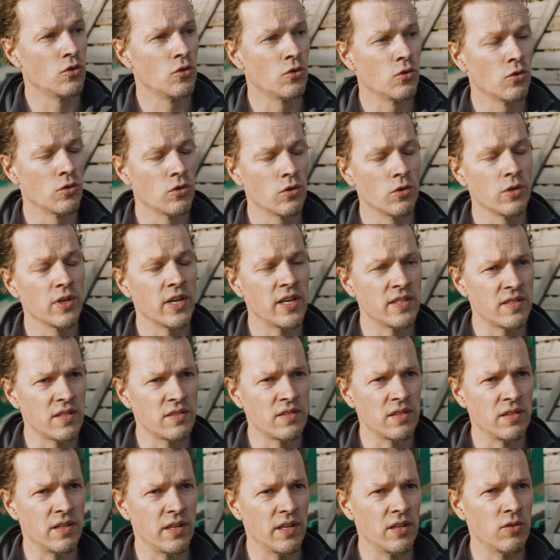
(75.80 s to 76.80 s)
Donc euh, grâce à
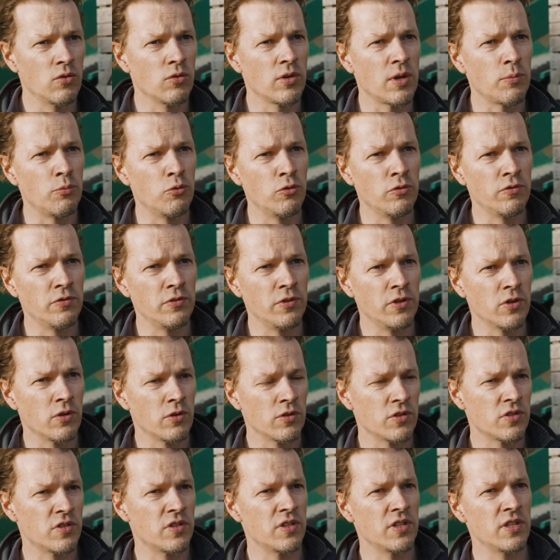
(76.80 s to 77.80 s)
cette aide, on a pu
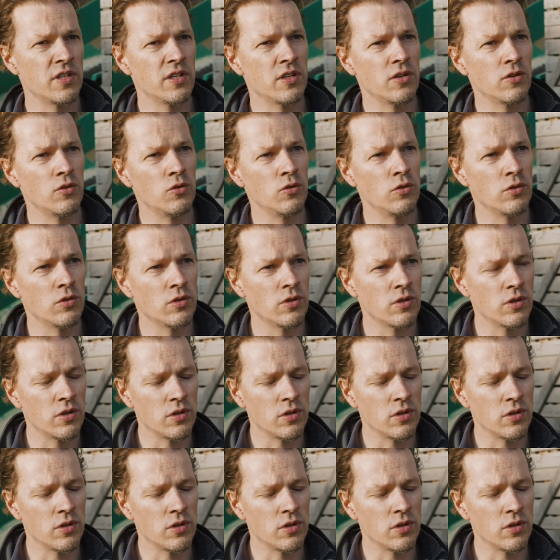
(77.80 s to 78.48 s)
financer une,